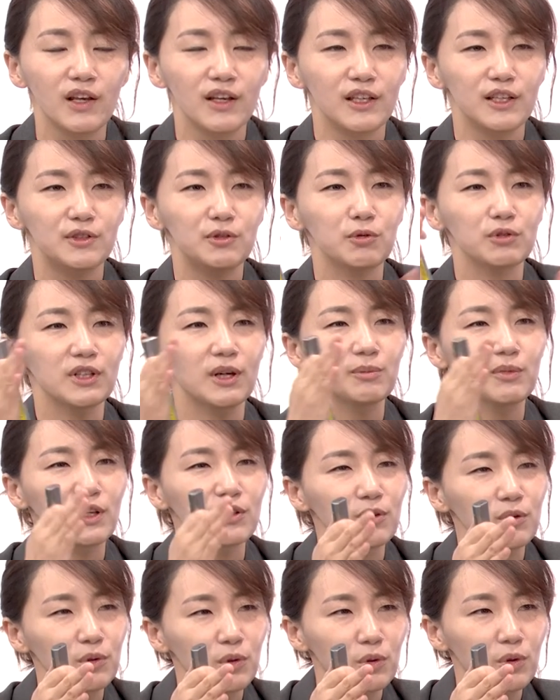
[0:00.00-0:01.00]
이쪽 삼
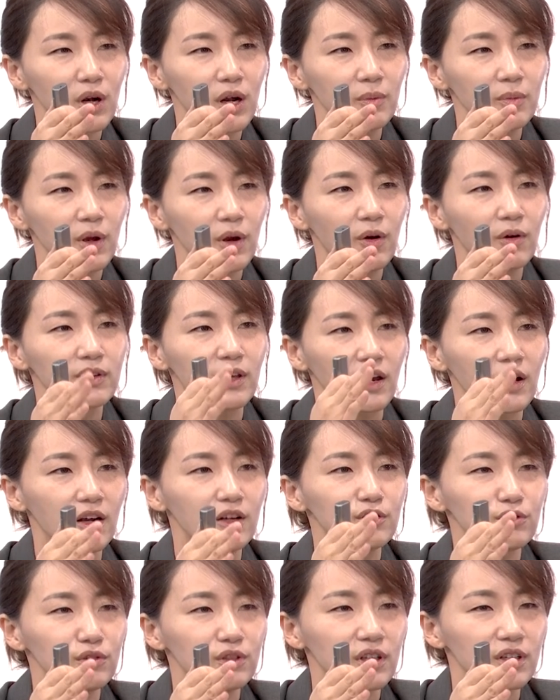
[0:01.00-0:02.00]
개년도를 하면 얘가 일
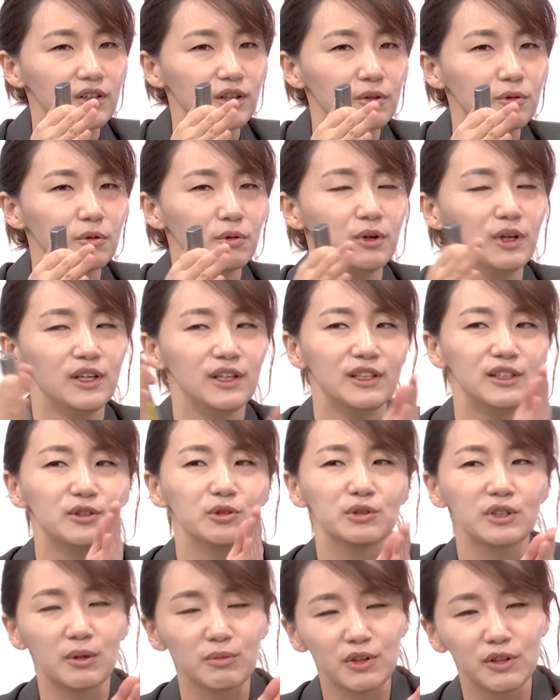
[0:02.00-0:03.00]
순위가 되고
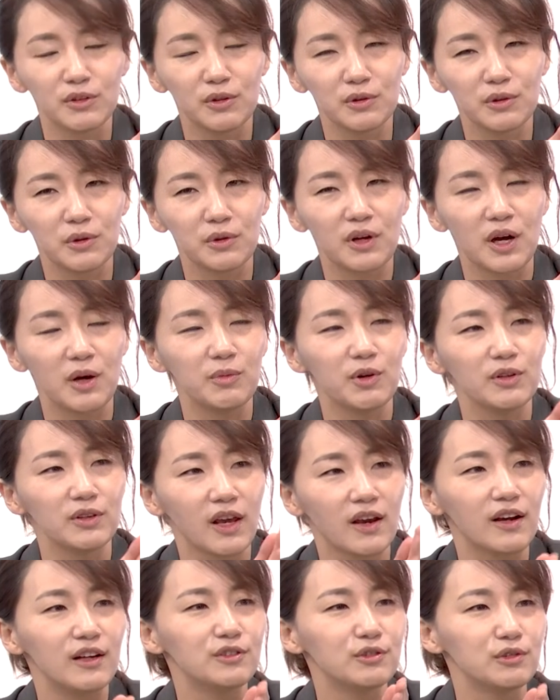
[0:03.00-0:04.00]
이쪽 삼 개년도를 하면
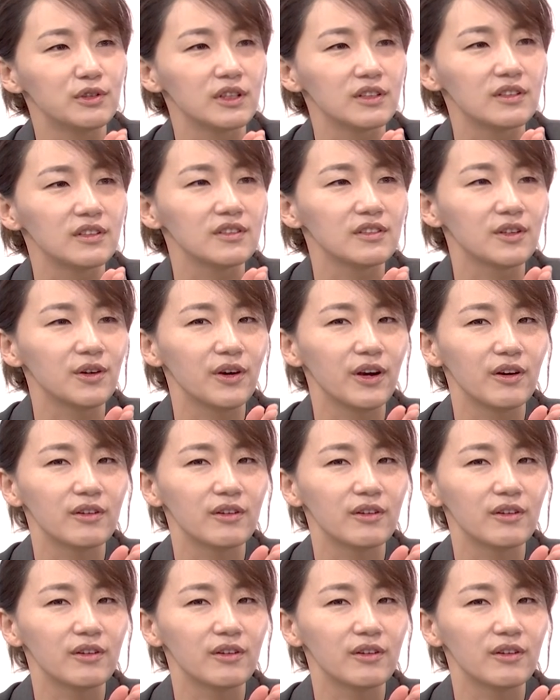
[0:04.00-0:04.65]
얘가 일 순위가 되는 거예요.